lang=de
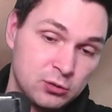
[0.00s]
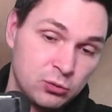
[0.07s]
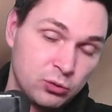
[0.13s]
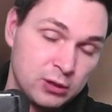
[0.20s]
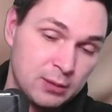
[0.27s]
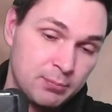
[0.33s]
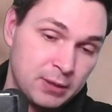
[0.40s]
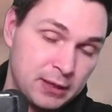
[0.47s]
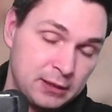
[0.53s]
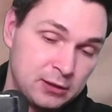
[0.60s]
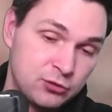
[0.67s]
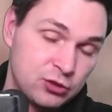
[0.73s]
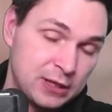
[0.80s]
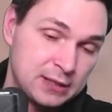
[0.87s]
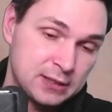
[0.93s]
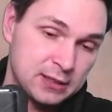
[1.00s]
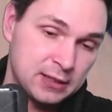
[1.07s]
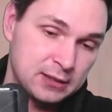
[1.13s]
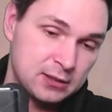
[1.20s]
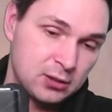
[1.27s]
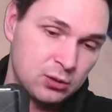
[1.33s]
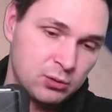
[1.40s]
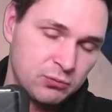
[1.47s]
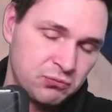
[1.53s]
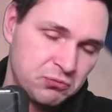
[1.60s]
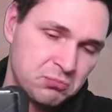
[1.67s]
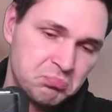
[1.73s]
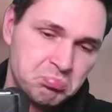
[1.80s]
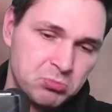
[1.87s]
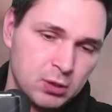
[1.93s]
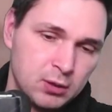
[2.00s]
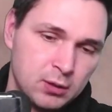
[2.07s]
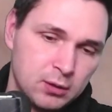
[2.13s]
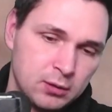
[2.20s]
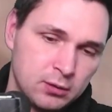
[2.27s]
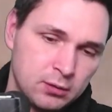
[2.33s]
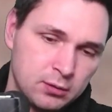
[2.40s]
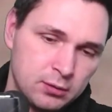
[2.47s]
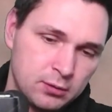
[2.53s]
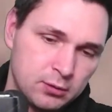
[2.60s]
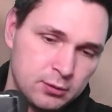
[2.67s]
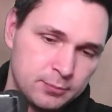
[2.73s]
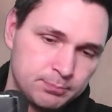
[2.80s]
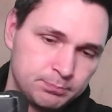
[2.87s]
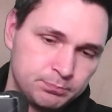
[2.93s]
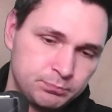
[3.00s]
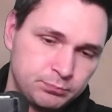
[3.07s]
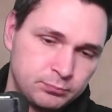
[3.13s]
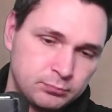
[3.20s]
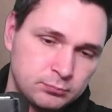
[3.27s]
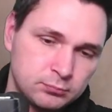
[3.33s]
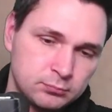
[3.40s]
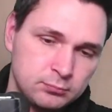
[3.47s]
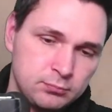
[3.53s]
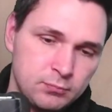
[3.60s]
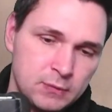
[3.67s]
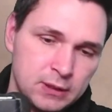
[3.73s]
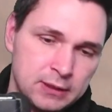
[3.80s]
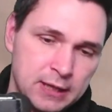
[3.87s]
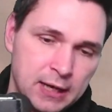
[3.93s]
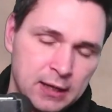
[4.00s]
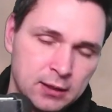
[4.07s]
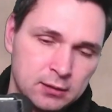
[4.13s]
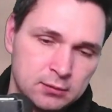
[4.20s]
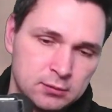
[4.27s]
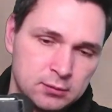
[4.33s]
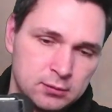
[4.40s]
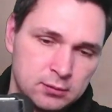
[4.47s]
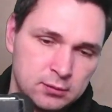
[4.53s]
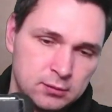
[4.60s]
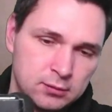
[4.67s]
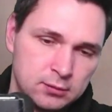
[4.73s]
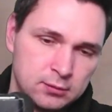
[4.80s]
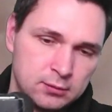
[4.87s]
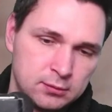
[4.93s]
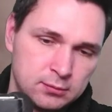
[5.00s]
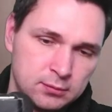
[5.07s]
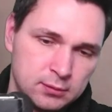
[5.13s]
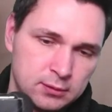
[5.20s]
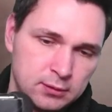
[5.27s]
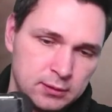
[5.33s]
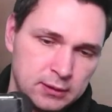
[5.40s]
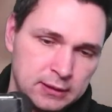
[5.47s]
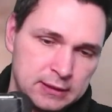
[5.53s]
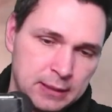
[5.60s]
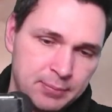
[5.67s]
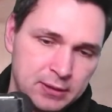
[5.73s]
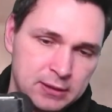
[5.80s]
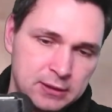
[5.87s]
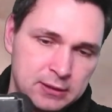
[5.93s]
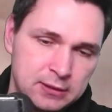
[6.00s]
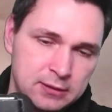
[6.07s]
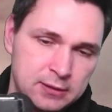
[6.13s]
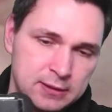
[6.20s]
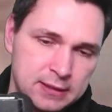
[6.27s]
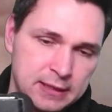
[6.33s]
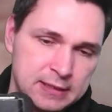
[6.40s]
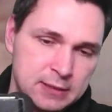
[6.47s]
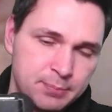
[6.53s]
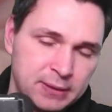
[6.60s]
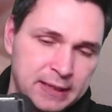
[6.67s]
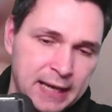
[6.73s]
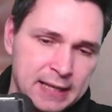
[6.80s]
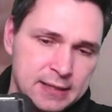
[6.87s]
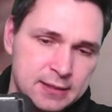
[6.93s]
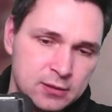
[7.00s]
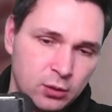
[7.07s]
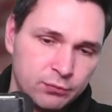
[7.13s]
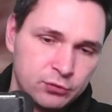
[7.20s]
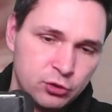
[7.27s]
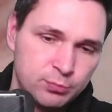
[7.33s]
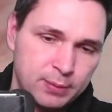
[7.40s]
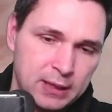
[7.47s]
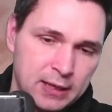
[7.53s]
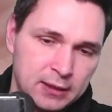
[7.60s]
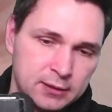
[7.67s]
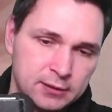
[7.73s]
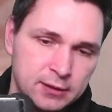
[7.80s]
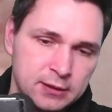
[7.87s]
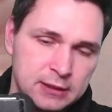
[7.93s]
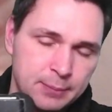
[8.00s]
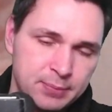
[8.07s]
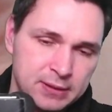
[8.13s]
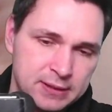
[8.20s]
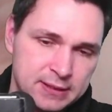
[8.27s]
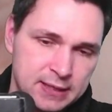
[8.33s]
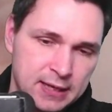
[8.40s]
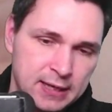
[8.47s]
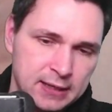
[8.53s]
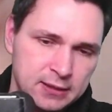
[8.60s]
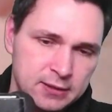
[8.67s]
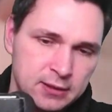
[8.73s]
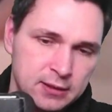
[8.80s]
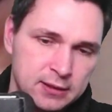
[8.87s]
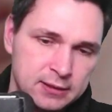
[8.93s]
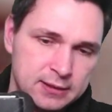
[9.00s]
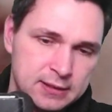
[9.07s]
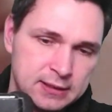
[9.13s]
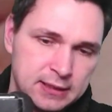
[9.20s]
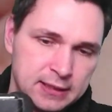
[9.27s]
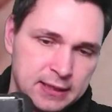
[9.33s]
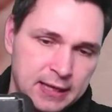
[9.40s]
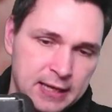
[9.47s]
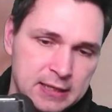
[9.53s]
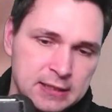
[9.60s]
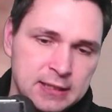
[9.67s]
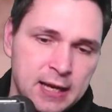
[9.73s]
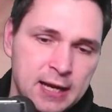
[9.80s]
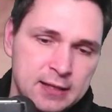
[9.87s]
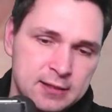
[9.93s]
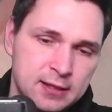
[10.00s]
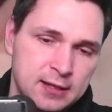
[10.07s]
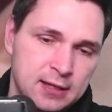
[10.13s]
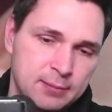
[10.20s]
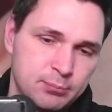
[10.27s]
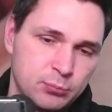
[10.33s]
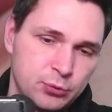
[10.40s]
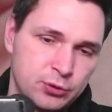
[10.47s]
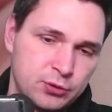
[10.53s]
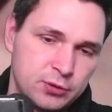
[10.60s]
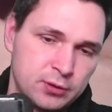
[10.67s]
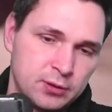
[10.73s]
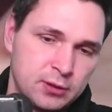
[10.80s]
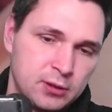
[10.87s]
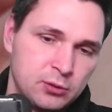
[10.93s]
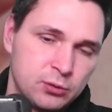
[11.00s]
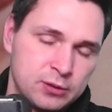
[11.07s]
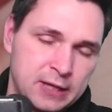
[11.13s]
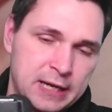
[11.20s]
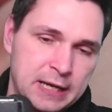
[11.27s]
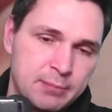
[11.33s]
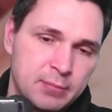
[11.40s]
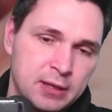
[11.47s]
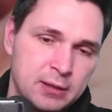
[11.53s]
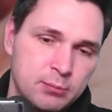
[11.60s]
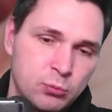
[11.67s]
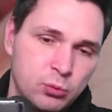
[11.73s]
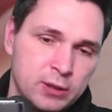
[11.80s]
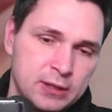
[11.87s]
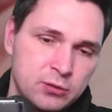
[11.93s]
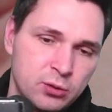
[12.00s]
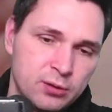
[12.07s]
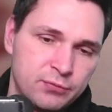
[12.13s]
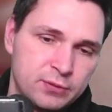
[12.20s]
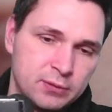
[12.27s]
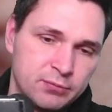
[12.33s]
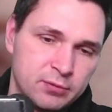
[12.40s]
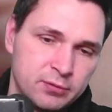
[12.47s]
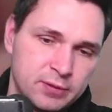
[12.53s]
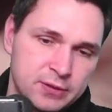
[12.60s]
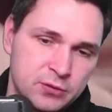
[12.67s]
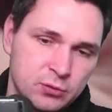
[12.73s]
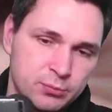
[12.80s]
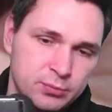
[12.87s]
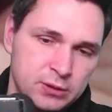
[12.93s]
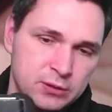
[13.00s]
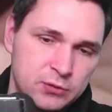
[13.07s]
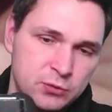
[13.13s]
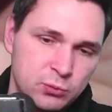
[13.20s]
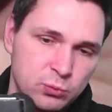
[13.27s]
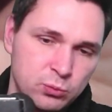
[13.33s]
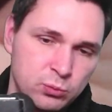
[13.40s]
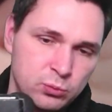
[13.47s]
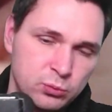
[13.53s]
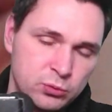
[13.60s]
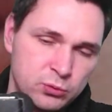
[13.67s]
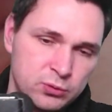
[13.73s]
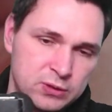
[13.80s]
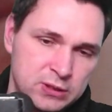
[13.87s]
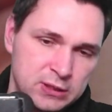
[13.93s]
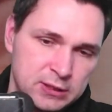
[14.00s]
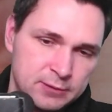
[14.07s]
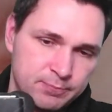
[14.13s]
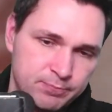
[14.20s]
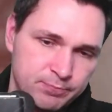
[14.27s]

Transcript: oder meine Chase Card darauf, ähm, ja, ich habe ja nicht das Ganze begrenzt auf die Sprache, ne? Ich habe ja gesagt, dass ich generell die Karte haben möchte. Und einmal im Monat öffnen wir was, um die zu, zu ziehen.